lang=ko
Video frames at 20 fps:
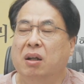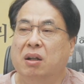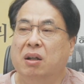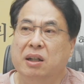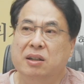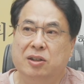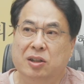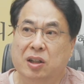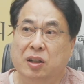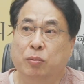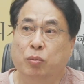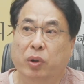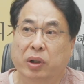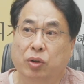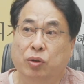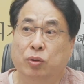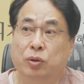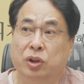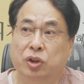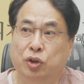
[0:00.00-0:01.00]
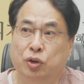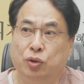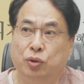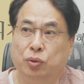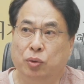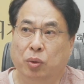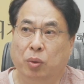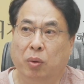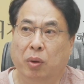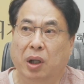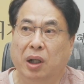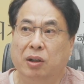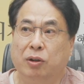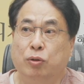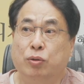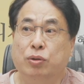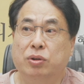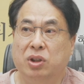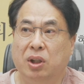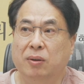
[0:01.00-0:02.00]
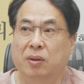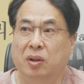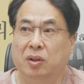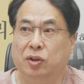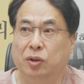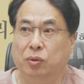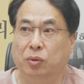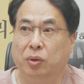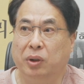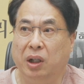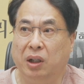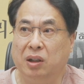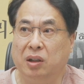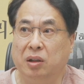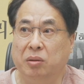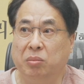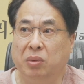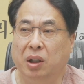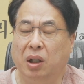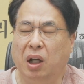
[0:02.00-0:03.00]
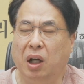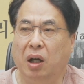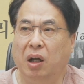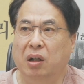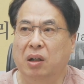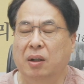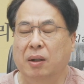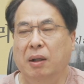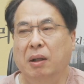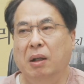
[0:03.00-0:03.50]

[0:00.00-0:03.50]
이게 지금 환율 기준으로 한 구천억 정도 되는 겁니다.